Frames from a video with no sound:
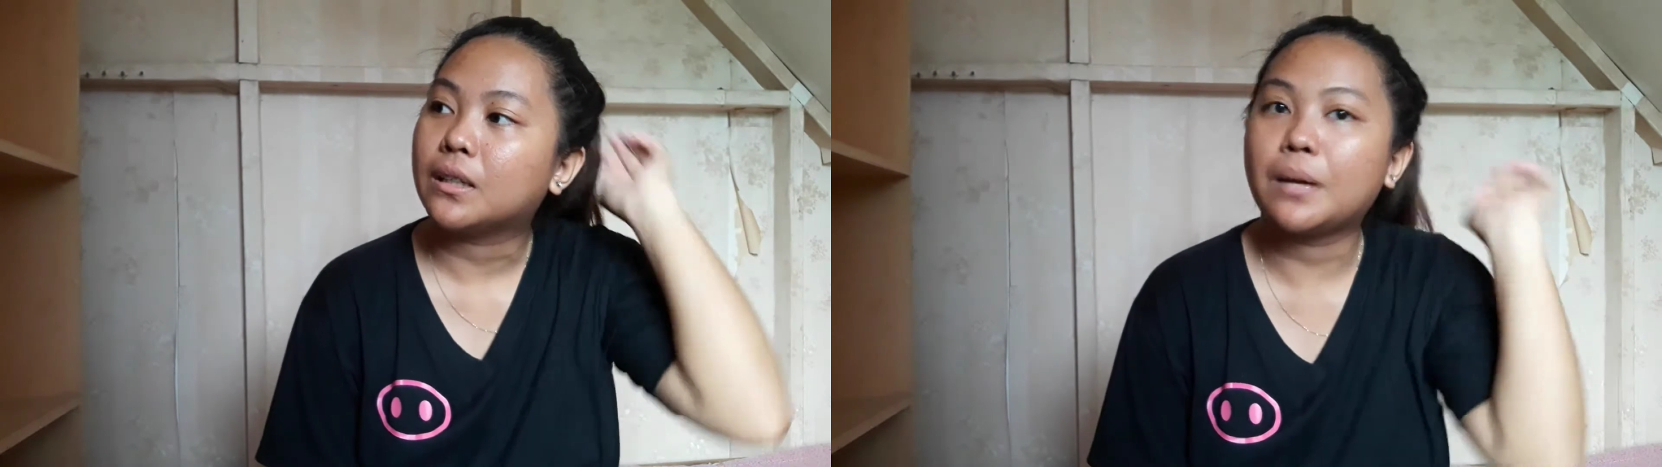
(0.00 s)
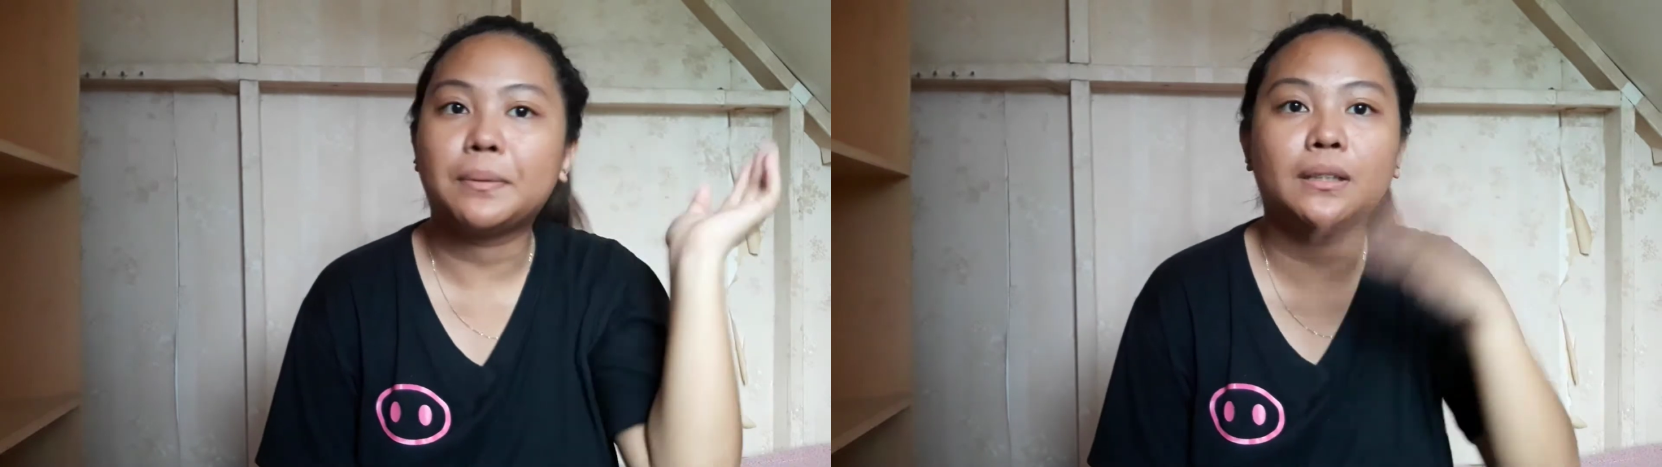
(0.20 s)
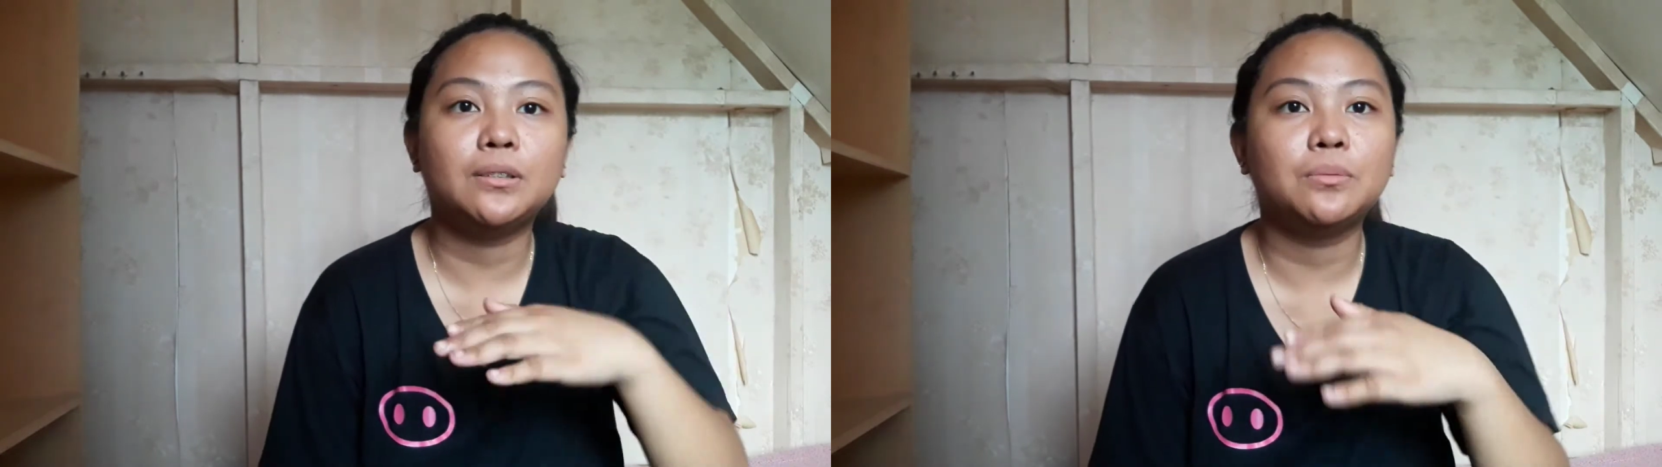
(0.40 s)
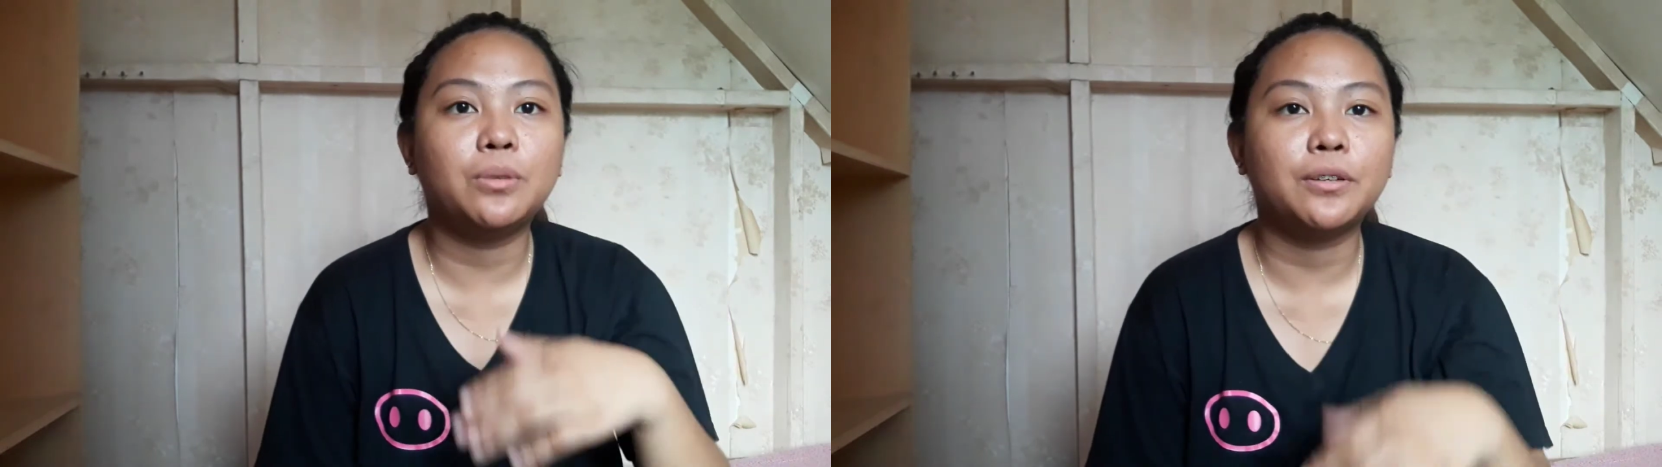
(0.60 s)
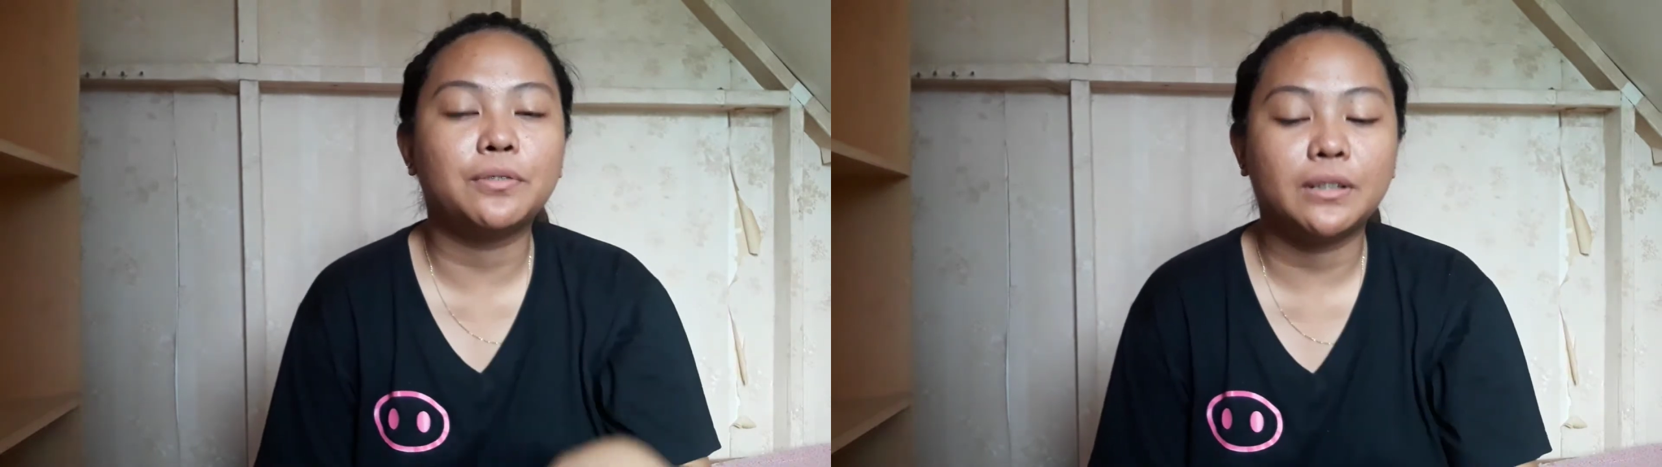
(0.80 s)
kapatid
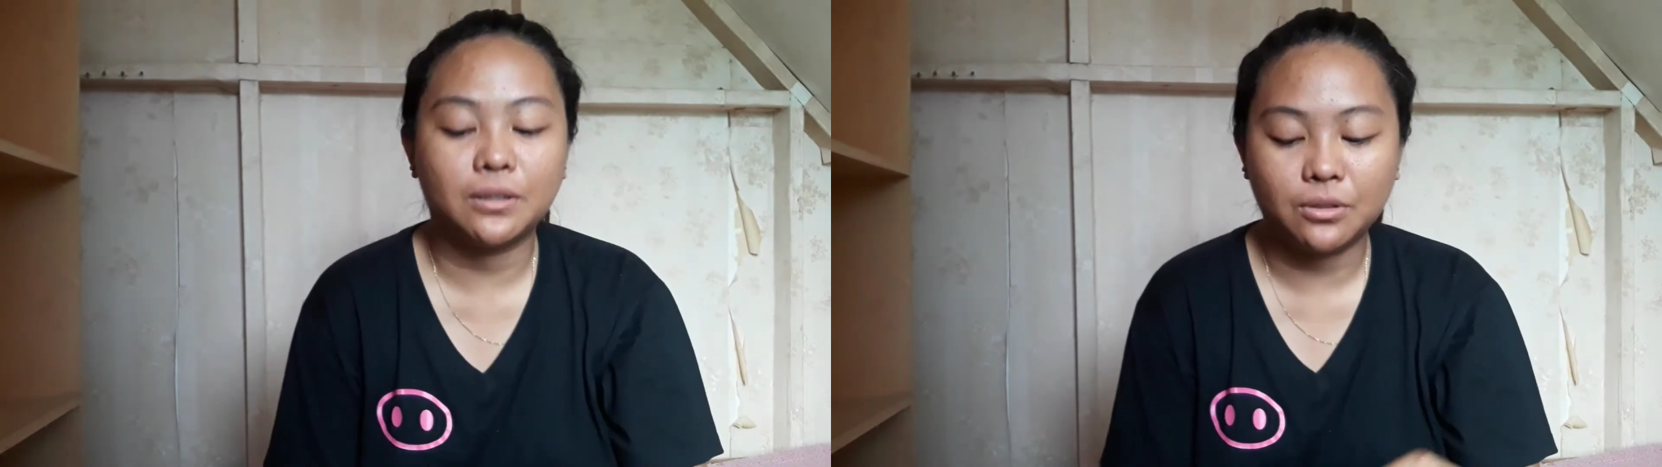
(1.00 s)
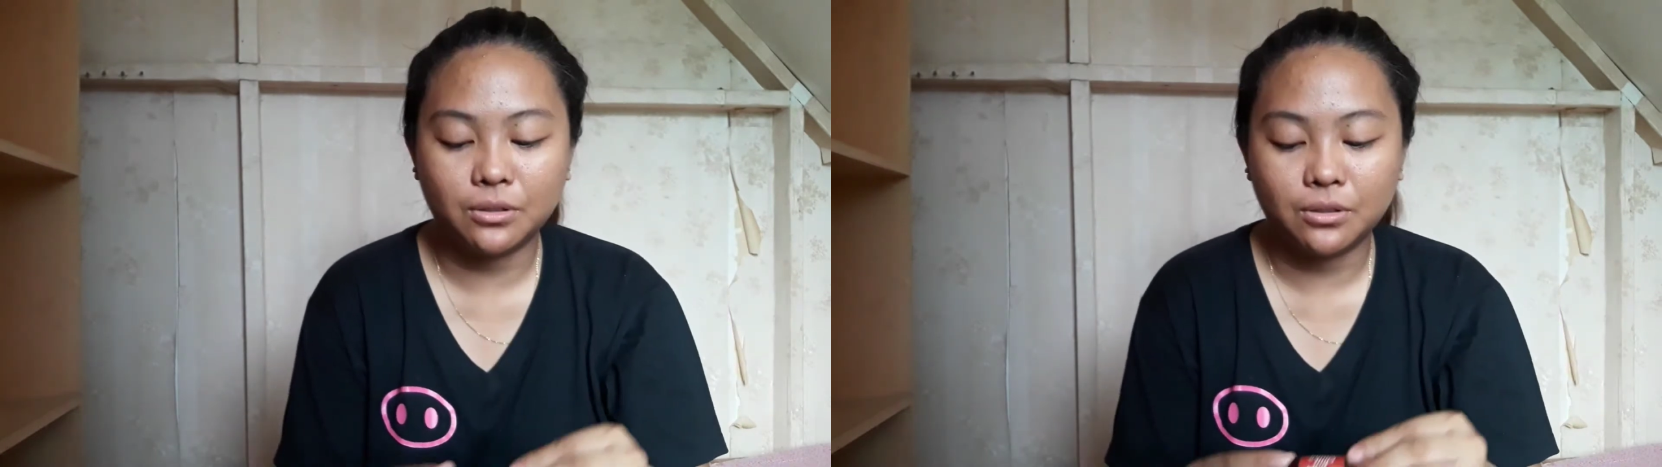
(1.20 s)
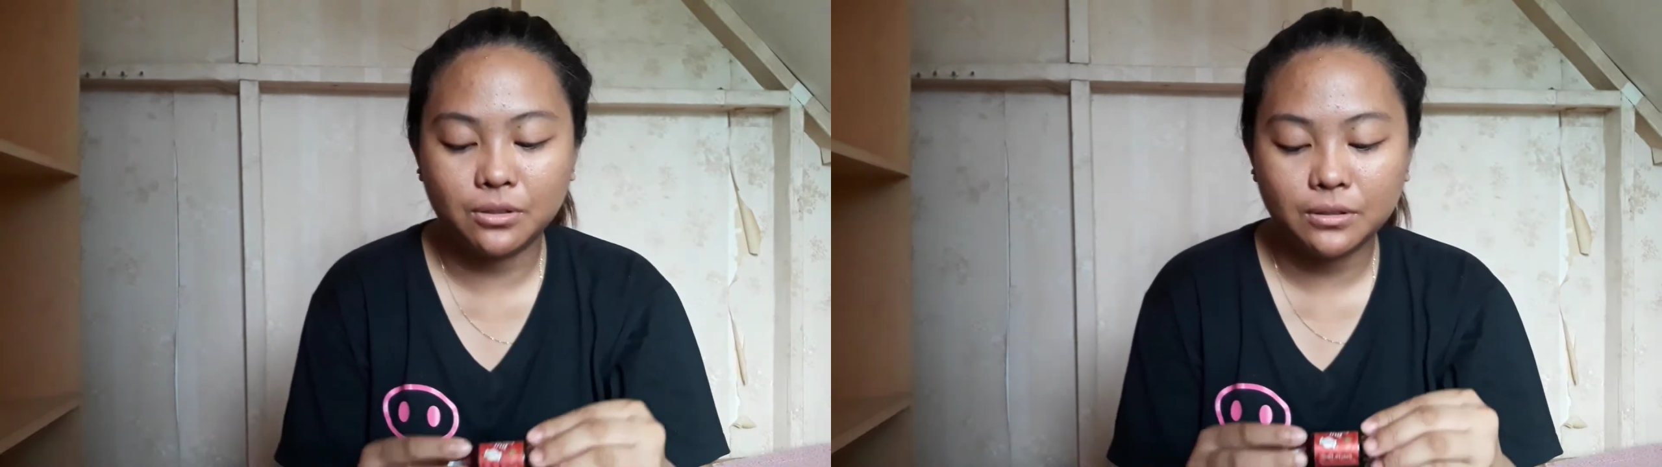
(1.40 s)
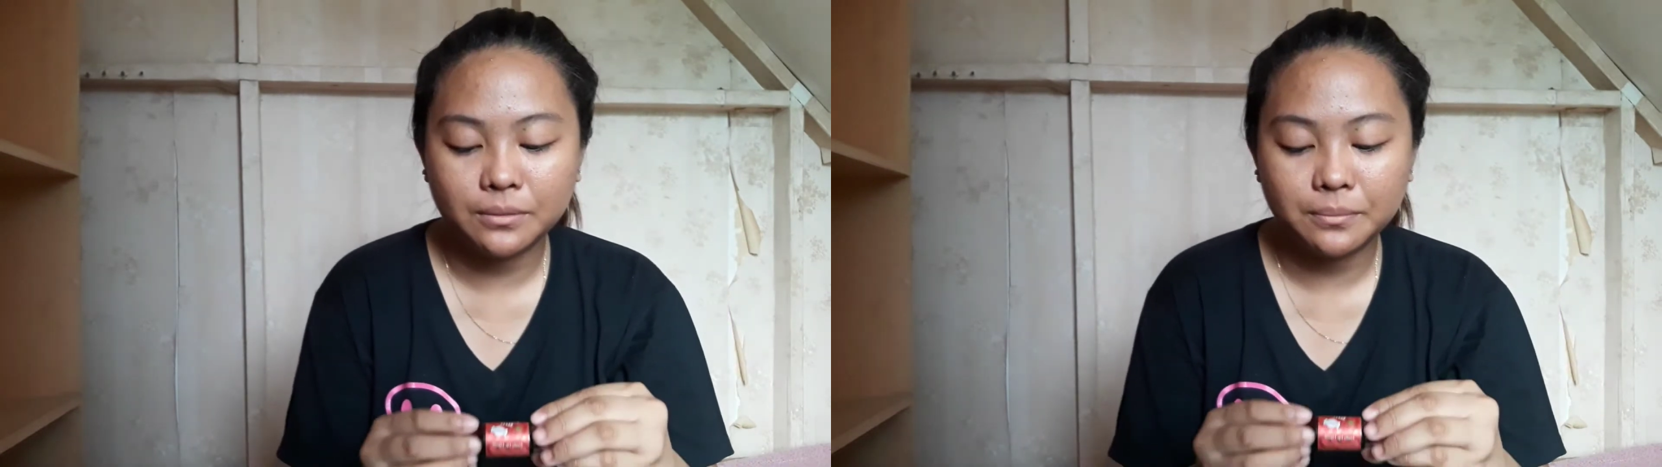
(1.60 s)
ng boyfriend ko.